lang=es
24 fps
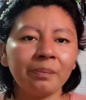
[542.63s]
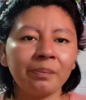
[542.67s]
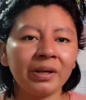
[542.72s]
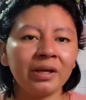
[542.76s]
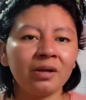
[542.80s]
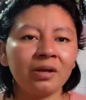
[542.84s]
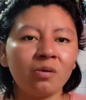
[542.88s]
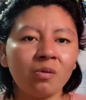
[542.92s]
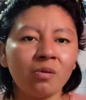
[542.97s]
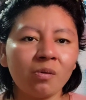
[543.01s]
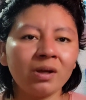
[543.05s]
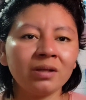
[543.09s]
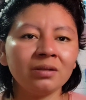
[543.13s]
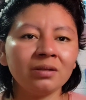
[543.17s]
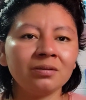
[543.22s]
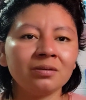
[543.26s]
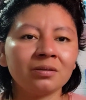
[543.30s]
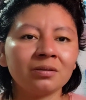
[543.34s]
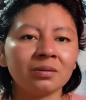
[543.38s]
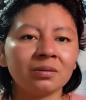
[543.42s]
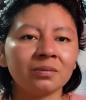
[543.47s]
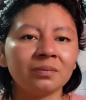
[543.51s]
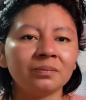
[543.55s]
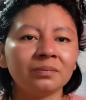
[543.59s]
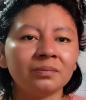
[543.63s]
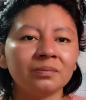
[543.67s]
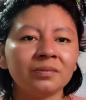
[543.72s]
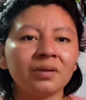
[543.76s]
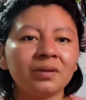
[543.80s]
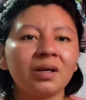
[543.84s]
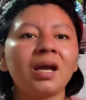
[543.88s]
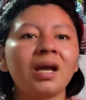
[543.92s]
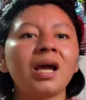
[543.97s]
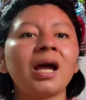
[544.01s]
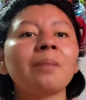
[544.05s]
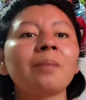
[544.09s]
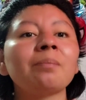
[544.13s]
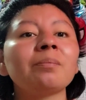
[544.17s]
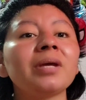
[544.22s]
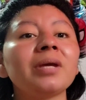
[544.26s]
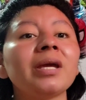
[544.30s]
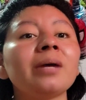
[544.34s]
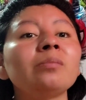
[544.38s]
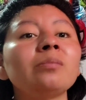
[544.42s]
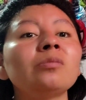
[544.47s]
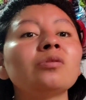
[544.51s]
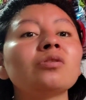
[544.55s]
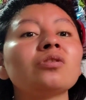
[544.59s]
y cuando
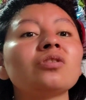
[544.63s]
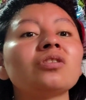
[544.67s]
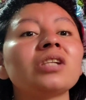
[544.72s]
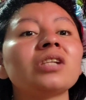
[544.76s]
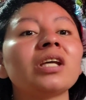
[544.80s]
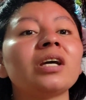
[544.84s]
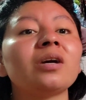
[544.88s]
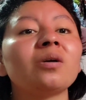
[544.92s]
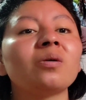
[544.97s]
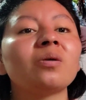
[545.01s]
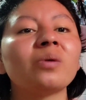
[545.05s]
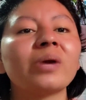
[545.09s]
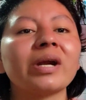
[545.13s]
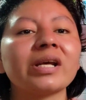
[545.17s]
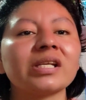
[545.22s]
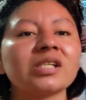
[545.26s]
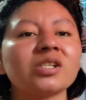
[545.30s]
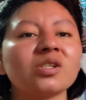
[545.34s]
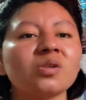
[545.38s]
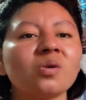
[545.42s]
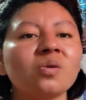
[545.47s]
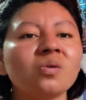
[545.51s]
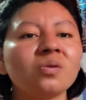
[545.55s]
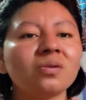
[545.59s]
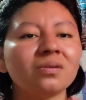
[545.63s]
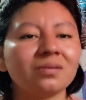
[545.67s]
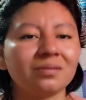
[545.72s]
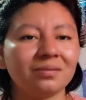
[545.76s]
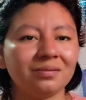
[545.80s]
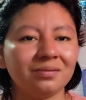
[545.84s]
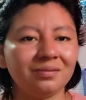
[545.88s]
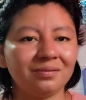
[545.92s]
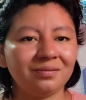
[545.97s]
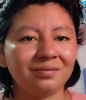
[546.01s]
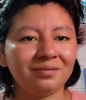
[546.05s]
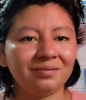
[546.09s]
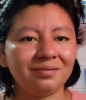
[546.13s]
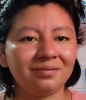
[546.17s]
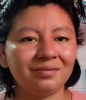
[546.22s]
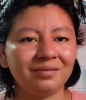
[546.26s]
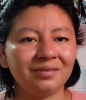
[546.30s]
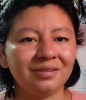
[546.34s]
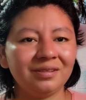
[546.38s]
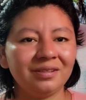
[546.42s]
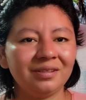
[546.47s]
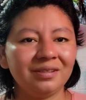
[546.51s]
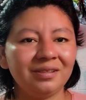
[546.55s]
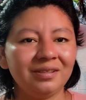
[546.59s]
cambiemos de corazón.
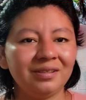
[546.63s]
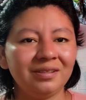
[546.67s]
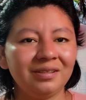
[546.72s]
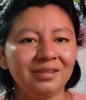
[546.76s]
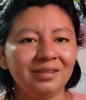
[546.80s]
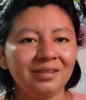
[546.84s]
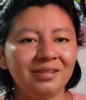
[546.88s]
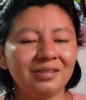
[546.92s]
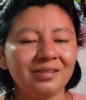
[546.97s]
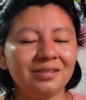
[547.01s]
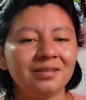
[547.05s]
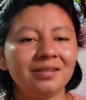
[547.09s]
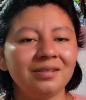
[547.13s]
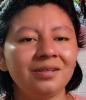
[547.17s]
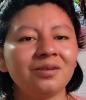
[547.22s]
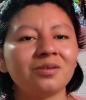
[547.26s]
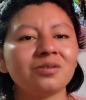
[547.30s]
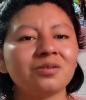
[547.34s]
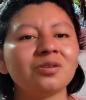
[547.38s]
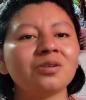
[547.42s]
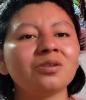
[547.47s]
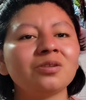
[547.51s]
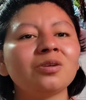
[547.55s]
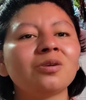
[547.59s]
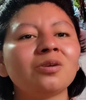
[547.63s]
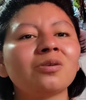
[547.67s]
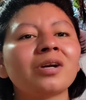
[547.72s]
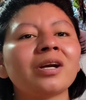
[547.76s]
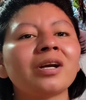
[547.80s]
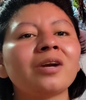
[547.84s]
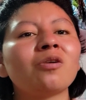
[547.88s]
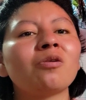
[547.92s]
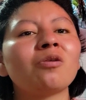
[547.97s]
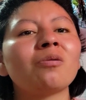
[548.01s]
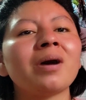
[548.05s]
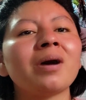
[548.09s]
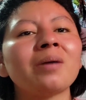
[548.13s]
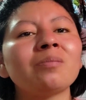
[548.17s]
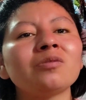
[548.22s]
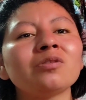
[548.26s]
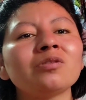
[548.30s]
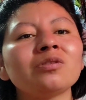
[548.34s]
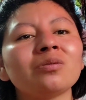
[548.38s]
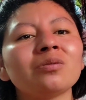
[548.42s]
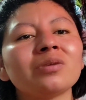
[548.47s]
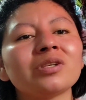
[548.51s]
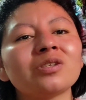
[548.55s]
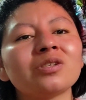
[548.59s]
Si nosotros renovamos
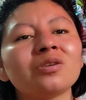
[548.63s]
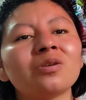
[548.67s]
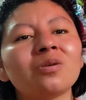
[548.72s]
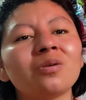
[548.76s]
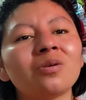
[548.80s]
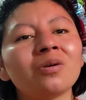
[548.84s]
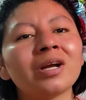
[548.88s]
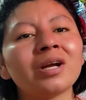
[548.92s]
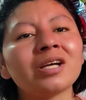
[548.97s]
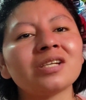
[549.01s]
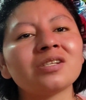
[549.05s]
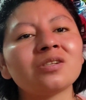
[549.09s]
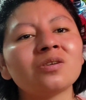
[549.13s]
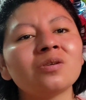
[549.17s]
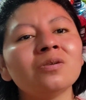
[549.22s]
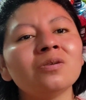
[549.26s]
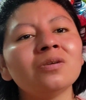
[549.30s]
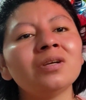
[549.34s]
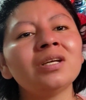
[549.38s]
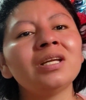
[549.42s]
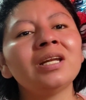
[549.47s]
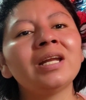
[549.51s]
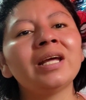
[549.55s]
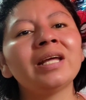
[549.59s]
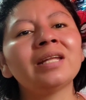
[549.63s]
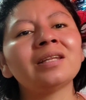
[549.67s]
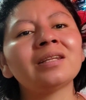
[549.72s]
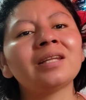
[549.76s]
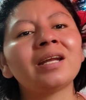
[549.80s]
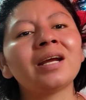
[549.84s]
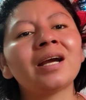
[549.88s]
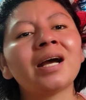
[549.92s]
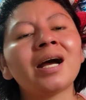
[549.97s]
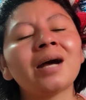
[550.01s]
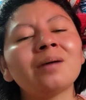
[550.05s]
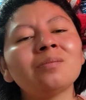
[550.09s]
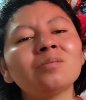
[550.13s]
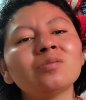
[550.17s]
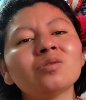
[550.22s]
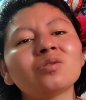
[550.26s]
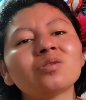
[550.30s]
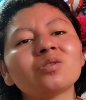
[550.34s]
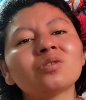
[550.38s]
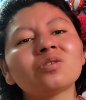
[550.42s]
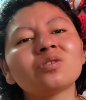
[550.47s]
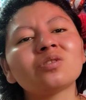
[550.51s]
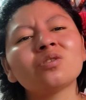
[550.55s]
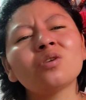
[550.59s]
nuestro corazón y le
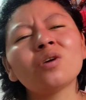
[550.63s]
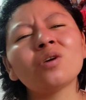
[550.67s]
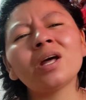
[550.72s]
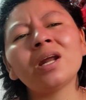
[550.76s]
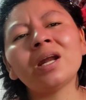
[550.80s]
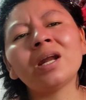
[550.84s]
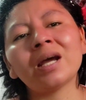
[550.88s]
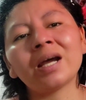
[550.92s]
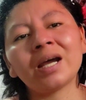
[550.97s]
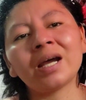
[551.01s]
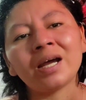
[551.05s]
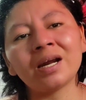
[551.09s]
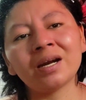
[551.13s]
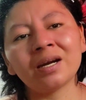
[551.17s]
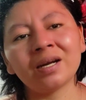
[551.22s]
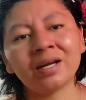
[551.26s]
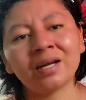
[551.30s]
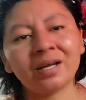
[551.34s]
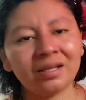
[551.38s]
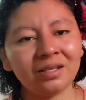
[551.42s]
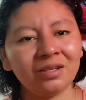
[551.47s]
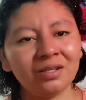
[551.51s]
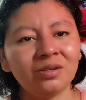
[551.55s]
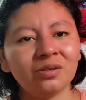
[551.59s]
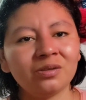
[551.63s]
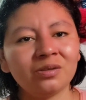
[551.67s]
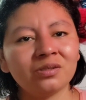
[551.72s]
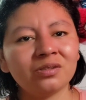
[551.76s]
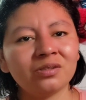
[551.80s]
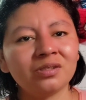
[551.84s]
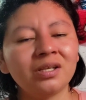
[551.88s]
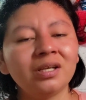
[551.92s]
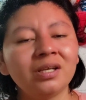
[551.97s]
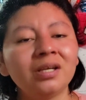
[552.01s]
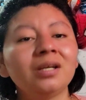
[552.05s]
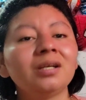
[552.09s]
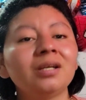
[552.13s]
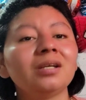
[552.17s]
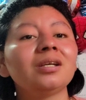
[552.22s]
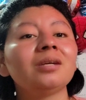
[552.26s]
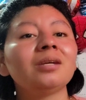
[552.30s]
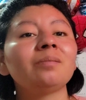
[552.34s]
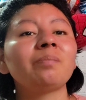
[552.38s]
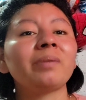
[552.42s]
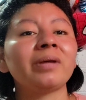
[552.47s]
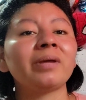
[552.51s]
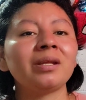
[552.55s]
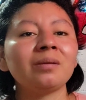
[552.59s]
entregamos toda la carga a Dios y
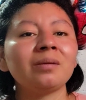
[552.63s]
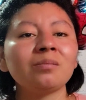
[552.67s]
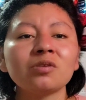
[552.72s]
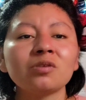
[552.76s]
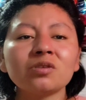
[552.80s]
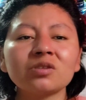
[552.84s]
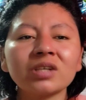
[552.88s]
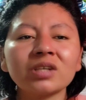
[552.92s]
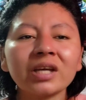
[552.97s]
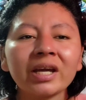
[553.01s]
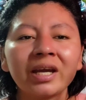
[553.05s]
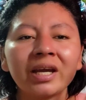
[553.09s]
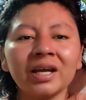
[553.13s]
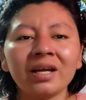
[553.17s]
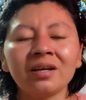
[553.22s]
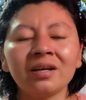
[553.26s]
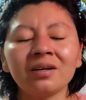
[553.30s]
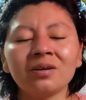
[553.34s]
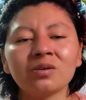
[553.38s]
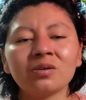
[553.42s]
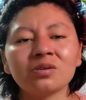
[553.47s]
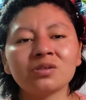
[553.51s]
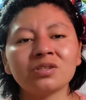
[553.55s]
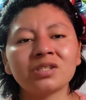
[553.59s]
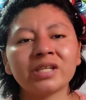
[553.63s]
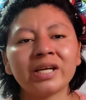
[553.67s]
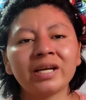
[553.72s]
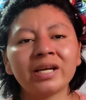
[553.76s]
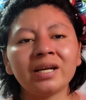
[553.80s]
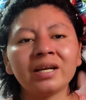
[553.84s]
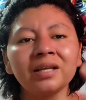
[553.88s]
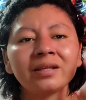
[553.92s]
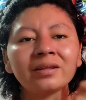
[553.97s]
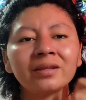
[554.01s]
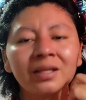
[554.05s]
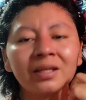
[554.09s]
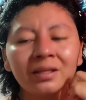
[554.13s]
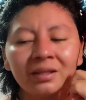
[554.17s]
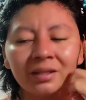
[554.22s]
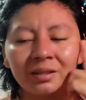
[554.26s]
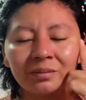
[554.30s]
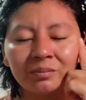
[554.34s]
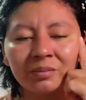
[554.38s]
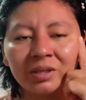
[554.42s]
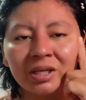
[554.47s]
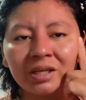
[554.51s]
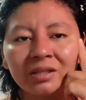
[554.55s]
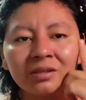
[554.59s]
pedimos que Él nos dé el
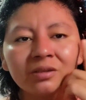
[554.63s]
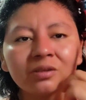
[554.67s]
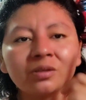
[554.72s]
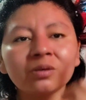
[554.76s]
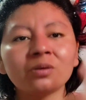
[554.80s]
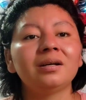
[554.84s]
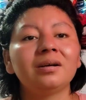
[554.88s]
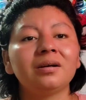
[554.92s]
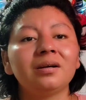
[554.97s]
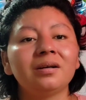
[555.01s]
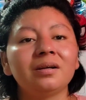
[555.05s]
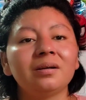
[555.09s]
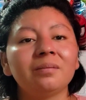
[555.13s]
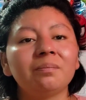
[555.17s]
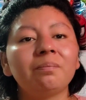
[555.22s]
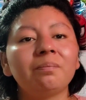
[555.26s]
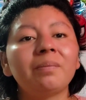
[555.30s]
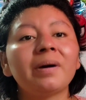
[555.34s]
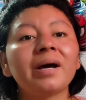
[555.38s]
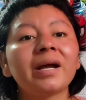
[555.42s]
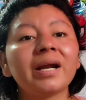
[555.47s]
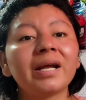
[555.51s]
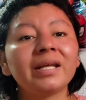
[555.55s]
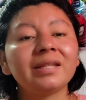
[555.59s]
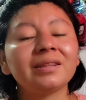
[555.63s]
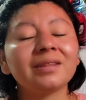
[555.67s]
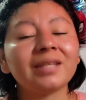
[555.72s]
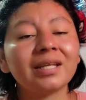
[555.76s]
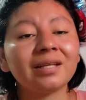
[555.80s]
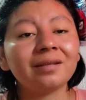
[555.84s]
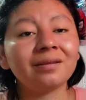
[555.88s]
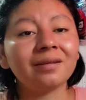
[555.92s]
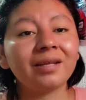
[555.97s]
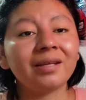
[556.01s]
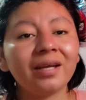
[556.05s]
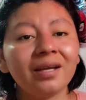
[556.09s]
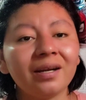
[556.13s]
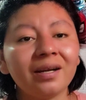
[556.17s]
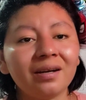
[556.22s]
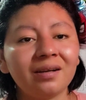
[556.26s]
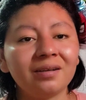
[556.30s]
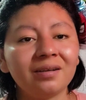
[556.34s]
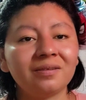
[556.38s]
entendimiento para entender